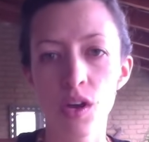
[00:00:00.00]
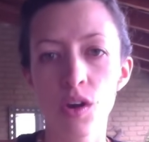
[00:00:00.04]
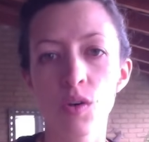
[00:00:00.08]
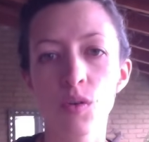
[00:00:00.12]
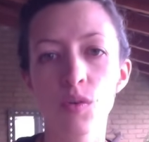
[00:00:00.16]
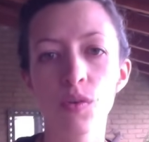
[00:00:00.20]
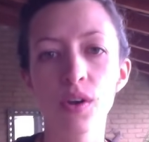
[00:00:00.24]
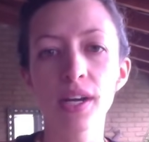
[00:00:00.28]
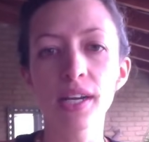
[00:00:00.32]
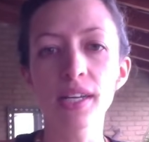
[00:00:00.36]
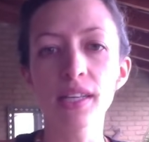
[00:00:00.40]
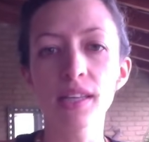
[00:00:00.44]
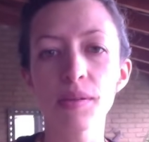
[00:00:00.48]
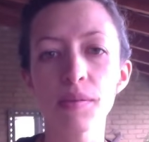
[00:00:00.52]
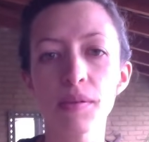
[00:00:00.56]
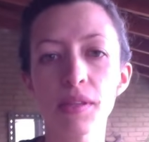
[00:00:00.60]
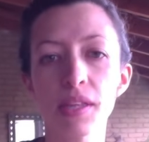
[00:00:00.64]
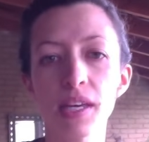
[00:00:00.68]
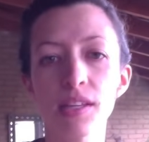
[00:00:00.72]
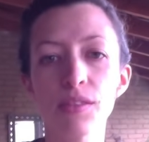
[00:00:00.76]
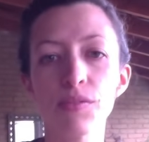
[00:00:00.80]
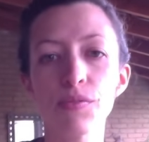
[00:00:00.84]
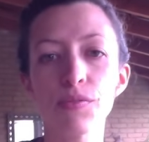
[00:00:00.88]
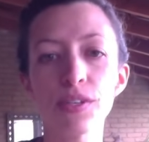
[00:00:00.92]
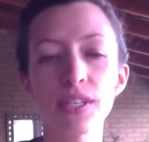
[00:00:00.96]
una
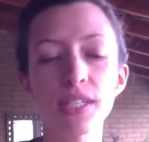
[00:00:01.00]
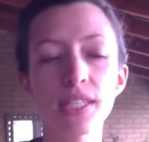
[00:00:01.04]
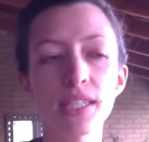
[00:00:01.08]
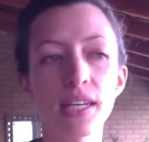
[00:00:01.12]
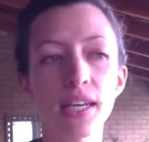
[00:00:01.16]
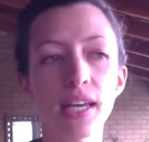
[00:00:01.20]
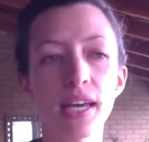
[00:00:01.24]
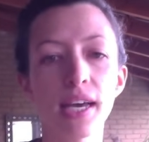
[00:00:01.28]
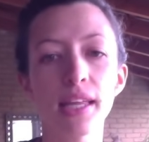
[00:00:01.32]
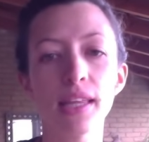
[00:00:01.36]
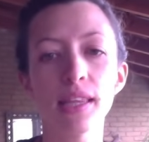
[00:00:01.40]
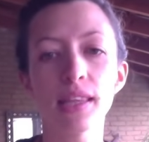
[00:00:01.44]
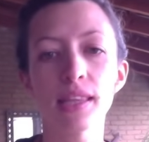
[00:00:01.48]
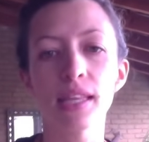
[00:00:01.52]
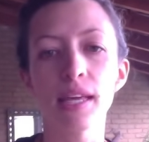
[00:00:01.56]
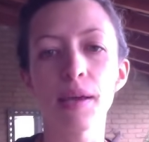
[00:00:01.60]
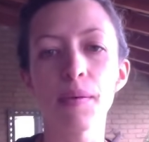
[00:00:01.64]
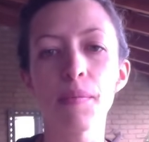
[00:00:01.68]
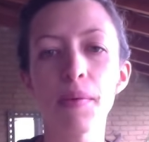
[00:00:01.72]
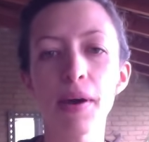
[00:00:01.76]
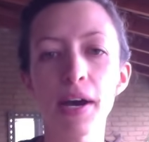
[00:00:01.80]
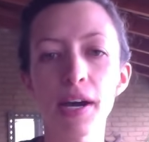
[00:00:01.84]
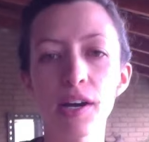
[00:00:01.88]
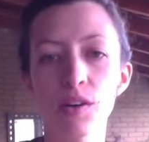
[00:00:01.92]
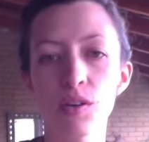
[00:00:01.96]
actividad física de
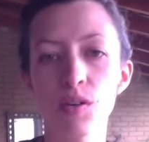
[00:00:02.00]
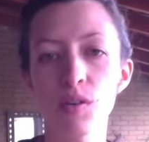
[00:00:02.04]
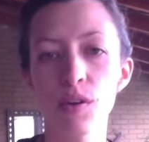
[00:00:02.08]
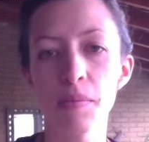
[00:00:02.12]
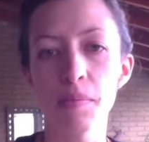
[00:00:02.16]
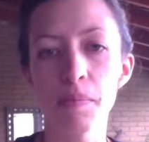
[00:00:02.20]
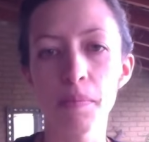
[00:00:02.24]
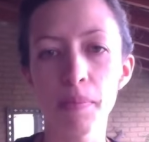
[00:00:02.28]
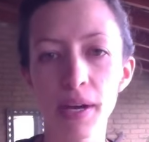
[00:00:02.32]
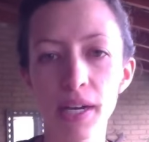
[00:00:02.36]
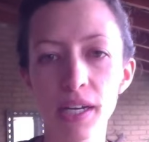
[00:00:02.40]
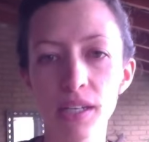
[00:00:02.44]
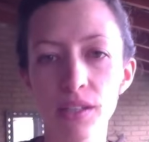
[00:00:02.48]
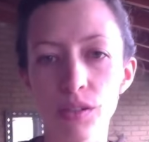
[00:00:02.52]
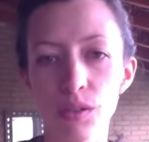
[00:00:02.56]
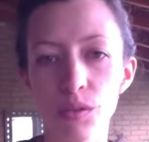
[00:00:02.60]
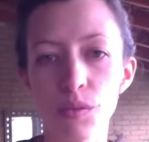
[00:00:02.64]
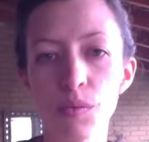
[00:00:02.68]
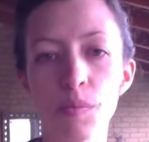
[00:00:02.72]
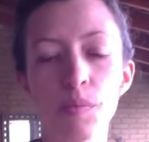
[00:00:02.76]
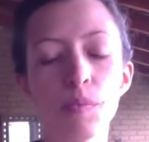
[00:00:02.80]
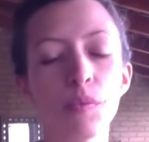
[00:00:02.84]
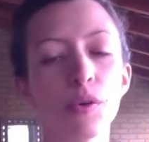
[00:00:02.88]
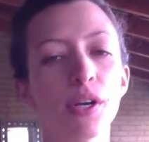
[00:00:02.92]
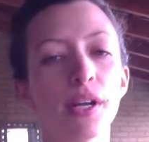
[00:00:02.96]
bajo impacto,
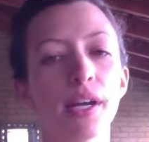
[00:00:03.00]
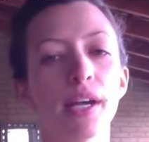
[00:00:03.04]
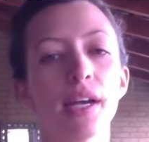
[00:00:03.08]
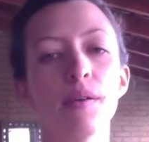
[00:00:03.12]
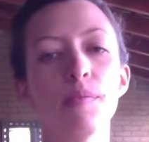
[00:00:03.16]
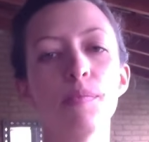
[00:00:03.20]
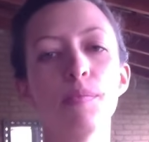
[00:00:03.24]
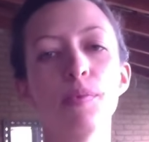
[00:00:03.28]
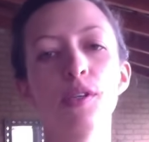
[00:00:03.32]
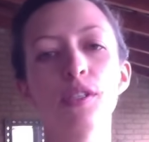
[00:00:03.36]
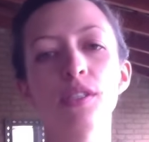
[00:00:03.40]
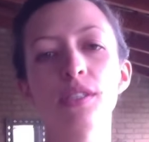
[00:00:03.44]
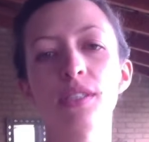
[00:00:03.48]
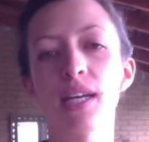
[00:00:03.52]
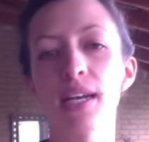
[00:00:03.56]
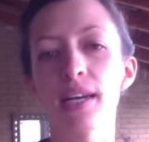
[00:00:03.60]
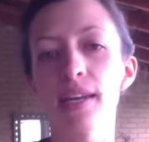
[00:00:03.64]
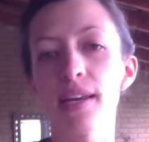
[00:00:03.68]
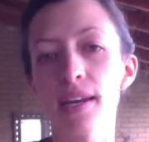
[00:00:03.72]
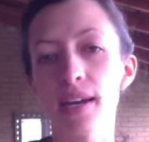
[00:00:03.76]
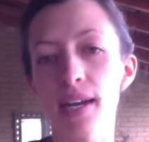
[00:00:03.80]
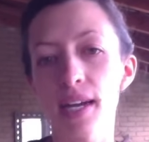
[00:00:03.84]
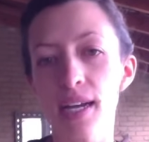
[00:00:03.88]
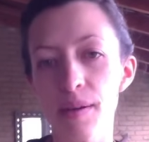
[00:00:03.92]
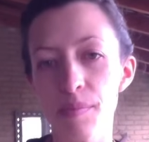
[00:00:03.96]
por ejemplo,
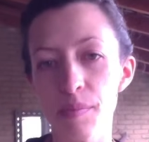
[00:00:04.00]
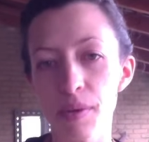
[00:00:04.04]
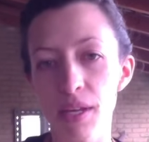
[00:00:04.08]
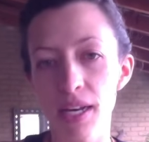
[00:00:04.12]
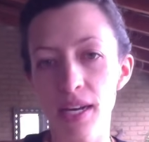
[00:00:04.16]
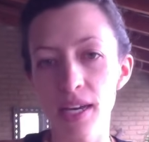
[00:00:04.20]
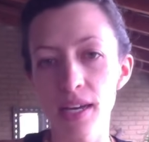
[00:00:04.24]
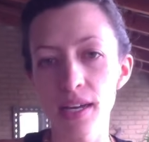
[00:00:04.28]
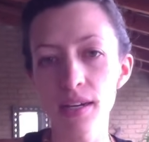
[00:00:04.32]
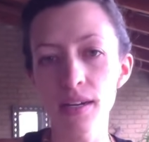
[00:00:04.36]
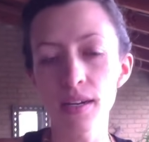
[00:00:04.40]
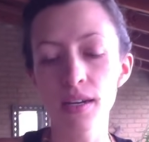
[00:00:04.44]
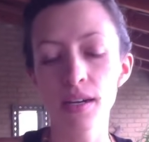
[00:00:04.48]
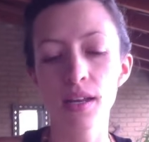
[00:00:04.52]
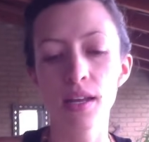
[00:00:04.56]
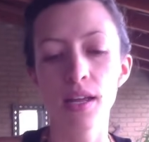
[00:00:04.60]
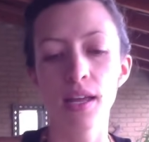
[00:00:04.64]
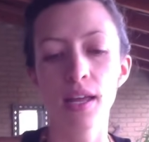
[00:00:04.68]
salir a caminar,